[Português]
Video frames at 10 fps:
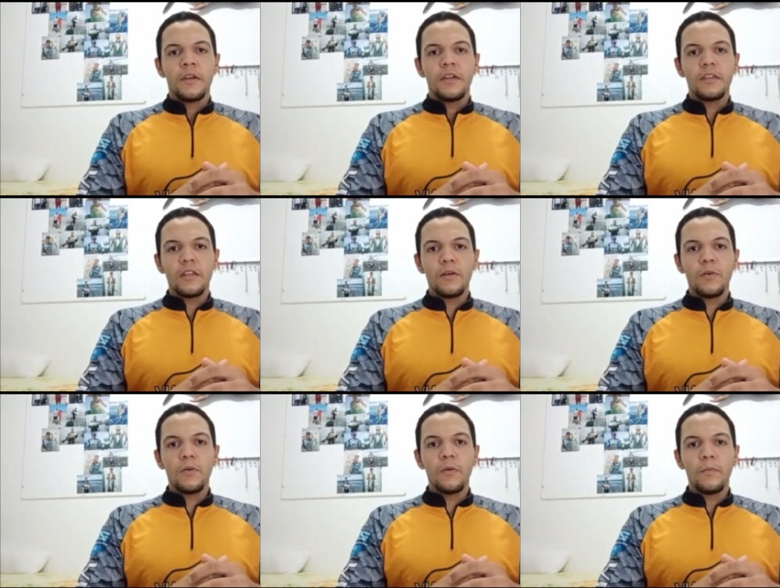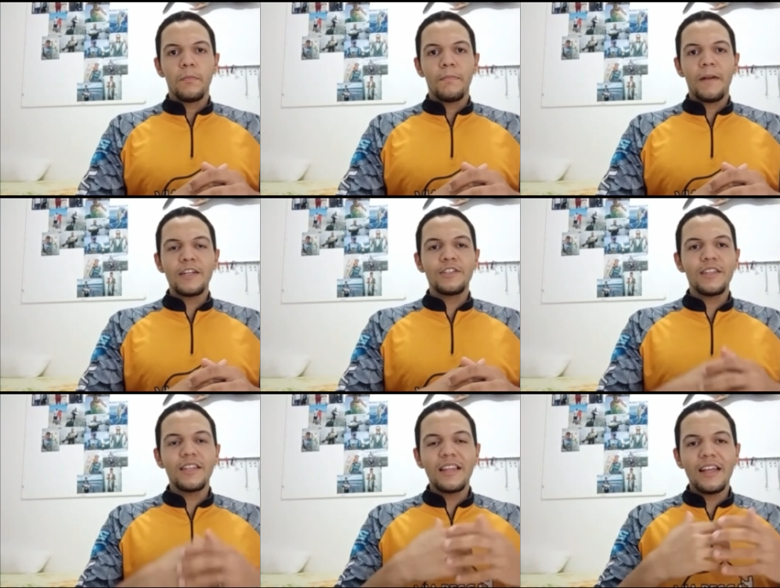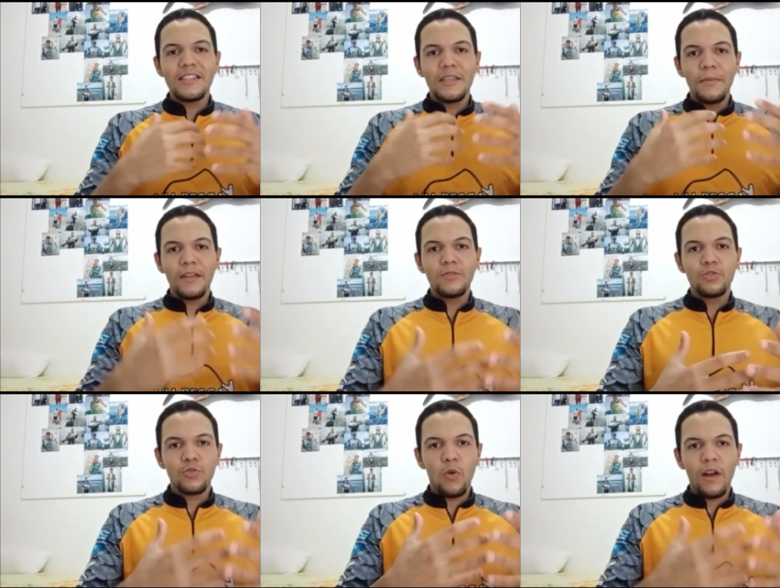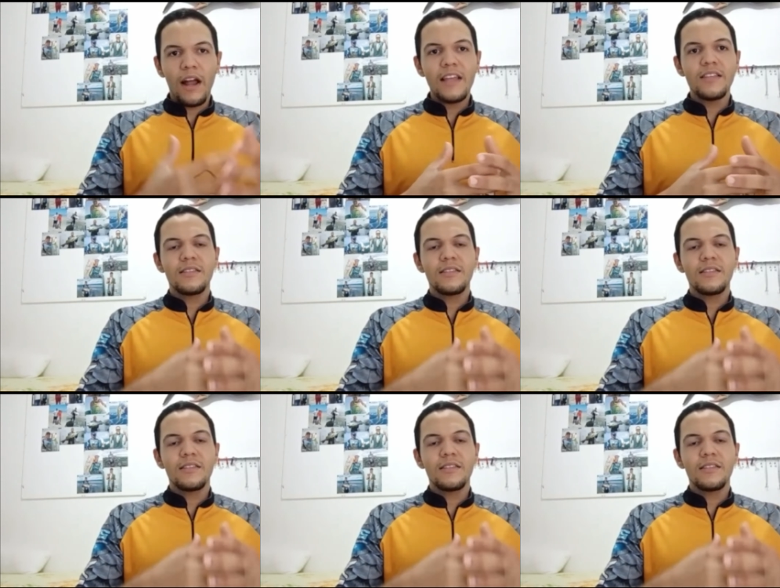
Então, para a gente que está em cima dos corais,